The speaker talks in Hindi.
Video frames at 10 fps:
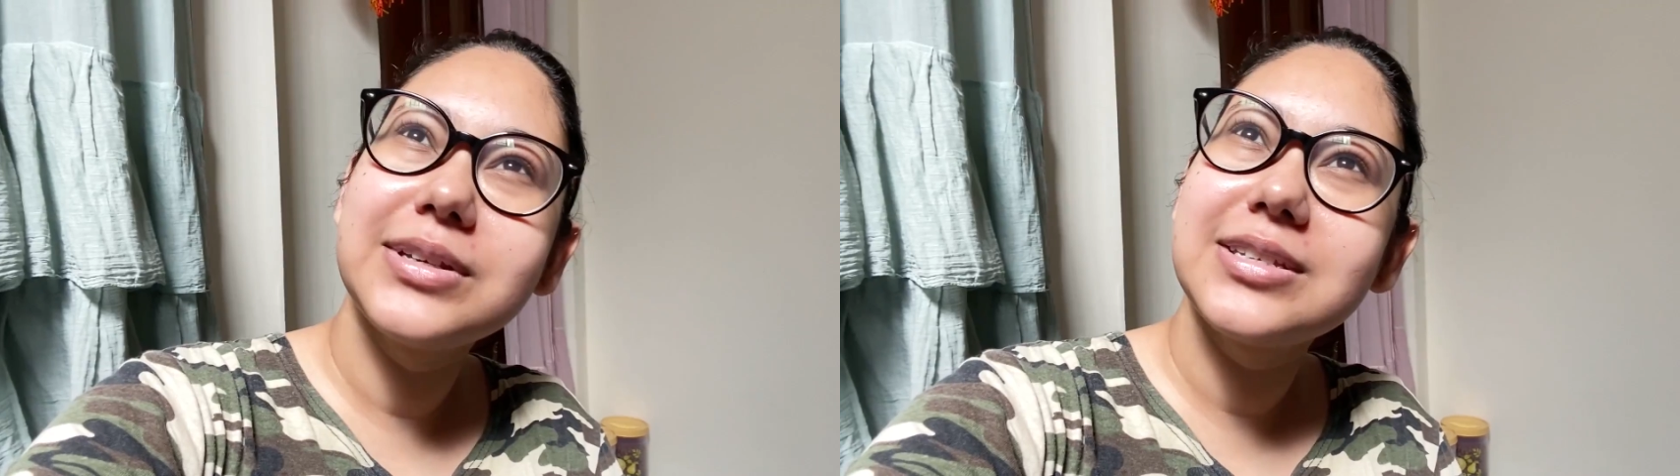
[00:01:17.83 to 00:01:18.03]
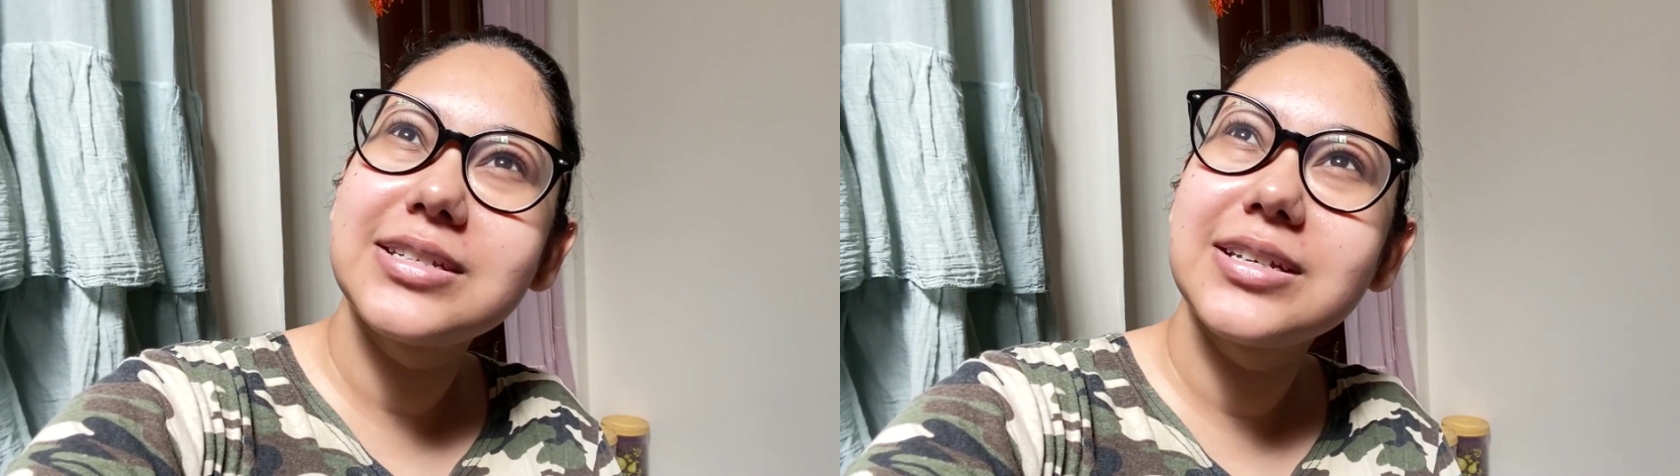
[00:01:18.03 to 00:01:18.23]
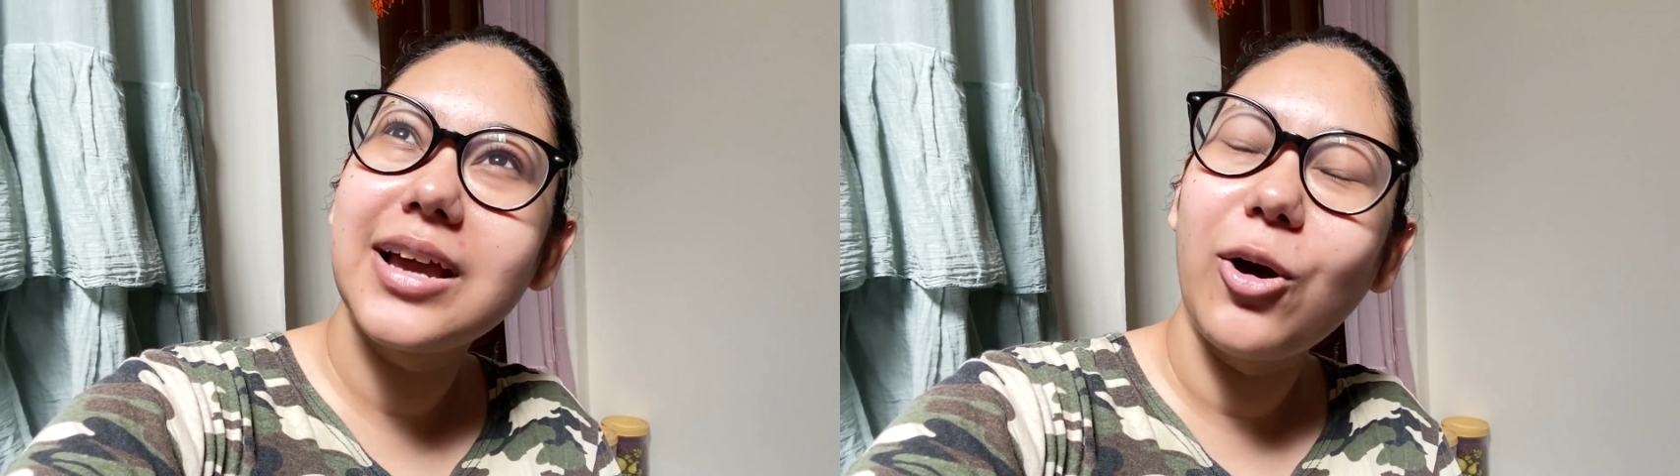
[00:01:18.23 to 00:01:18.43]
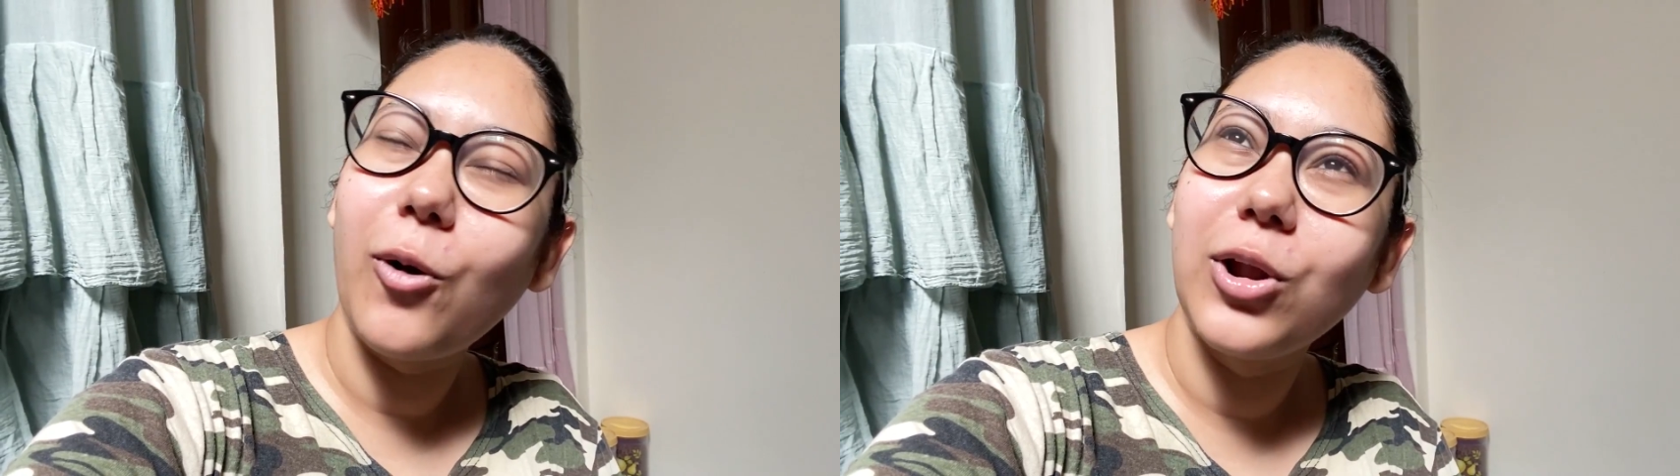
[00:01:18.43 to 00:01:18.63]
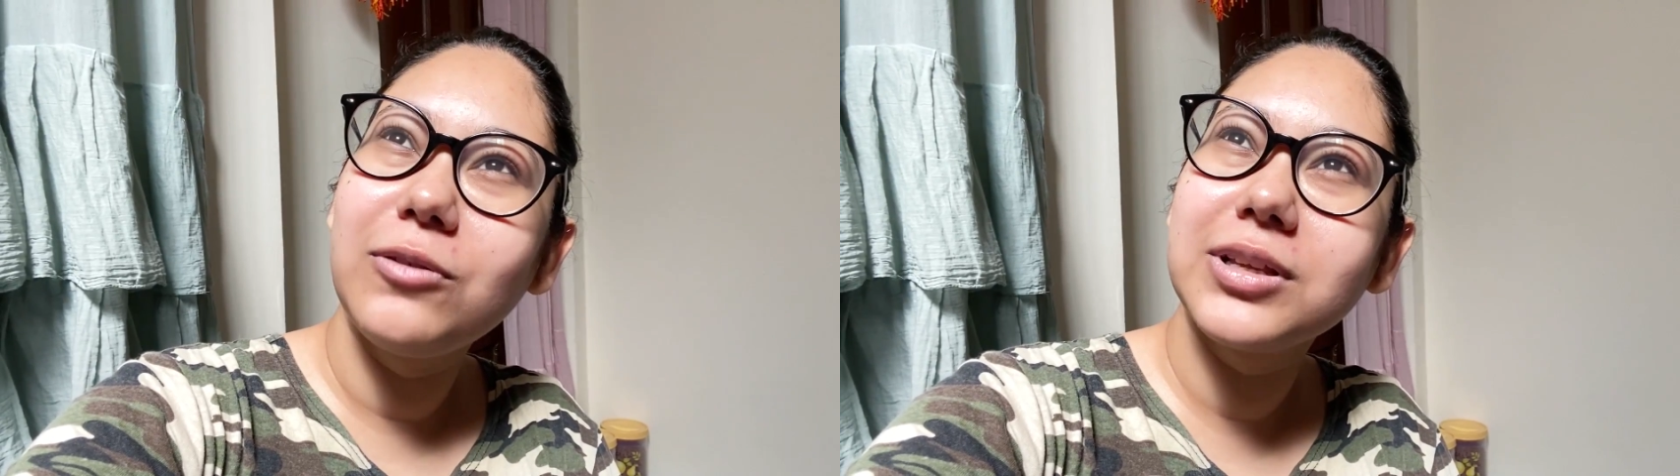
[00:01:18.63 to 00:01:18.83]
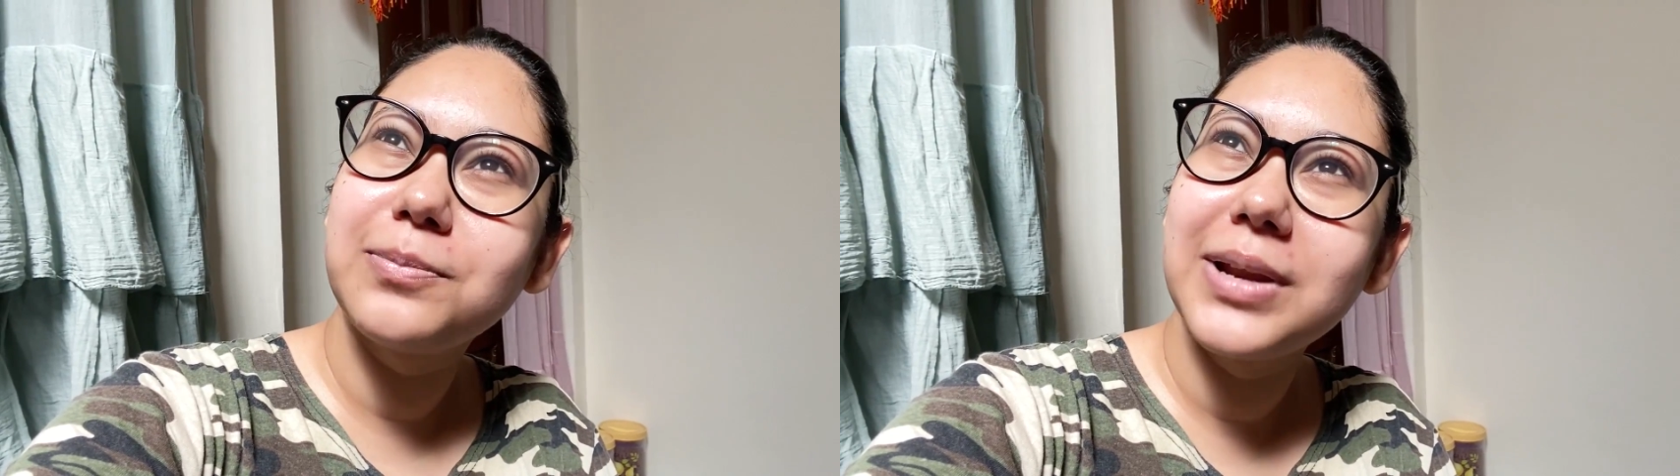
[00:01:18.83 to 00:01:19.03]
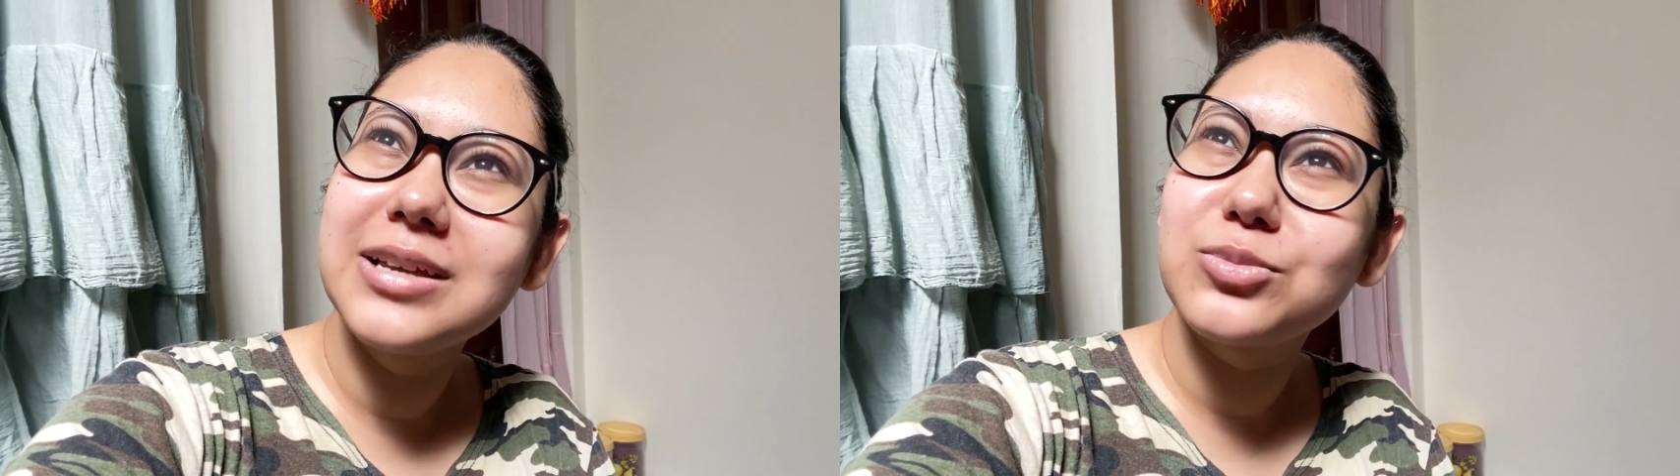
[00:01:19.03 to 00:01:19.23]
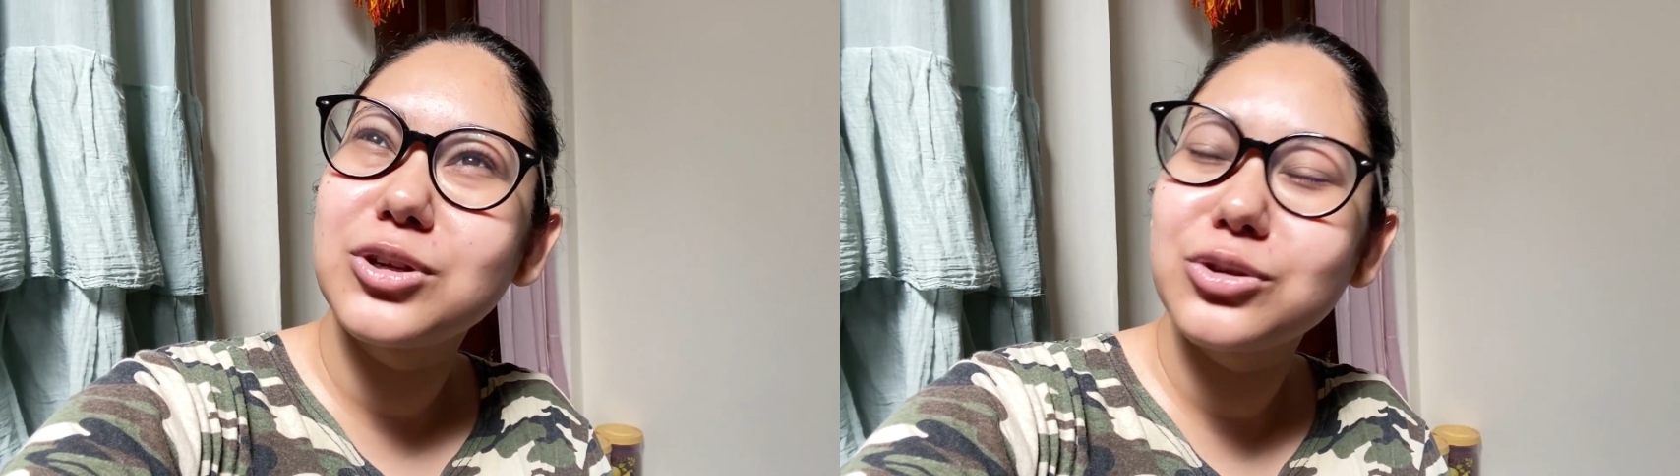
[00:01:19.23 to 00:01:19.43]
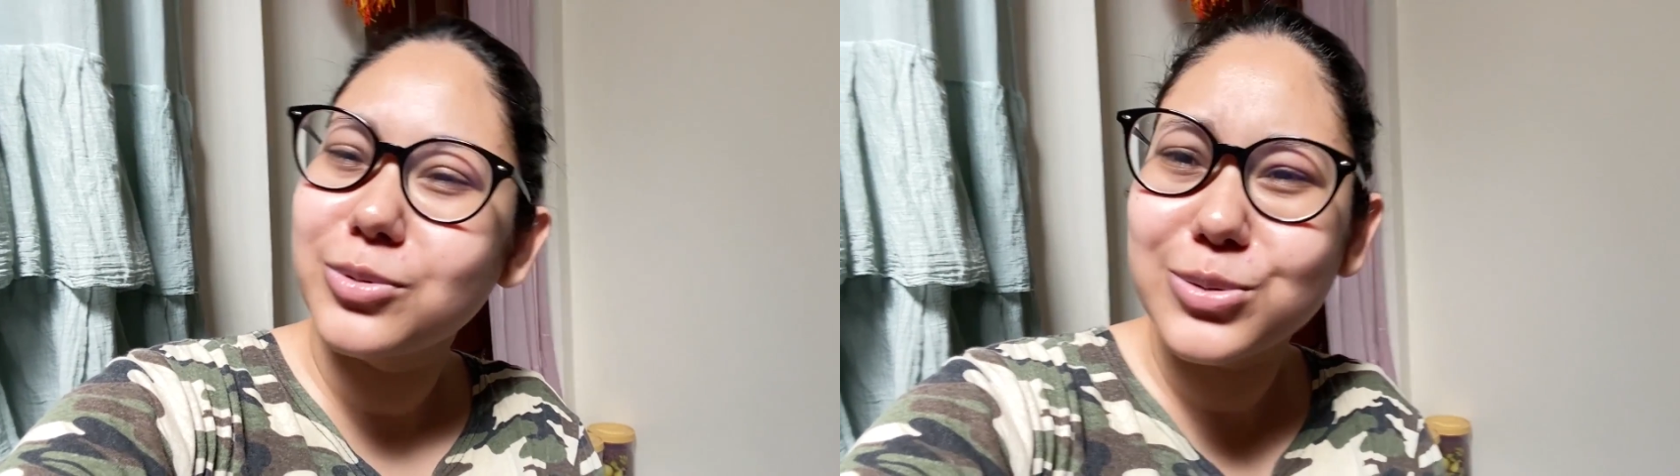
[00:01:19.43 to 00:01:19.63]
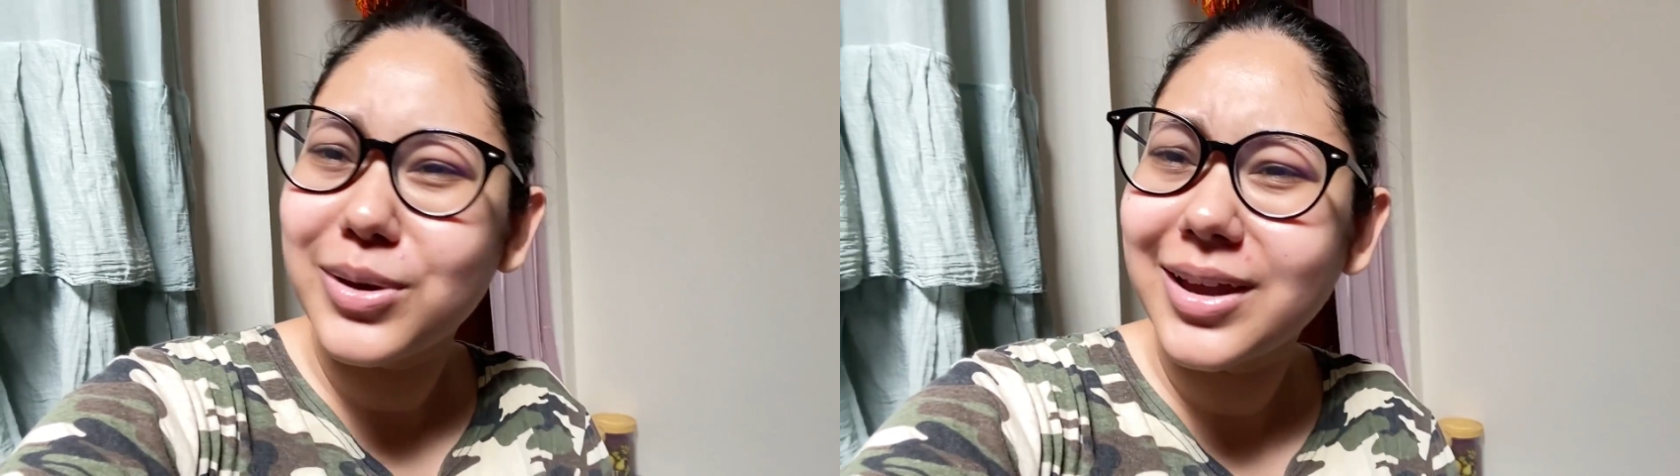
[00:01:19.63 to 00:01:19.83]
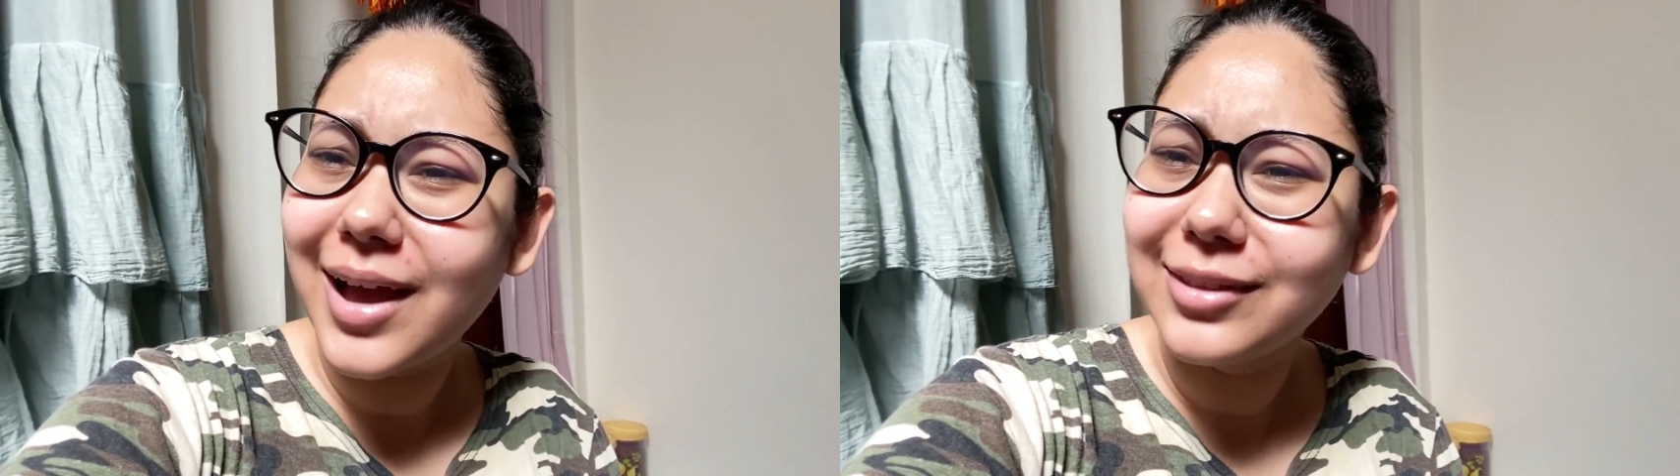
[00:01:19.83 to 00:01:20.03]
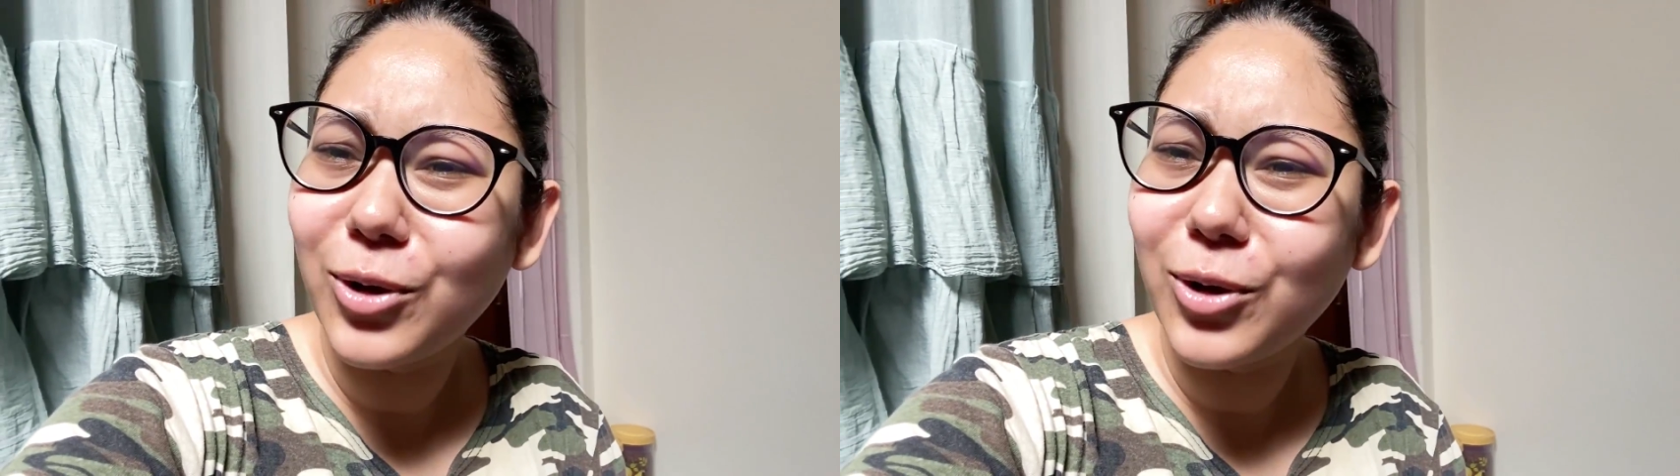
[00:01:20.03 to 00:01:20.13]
जस्ट ऑल ओवर द प्लेस मुझे सुबह सुबह क्या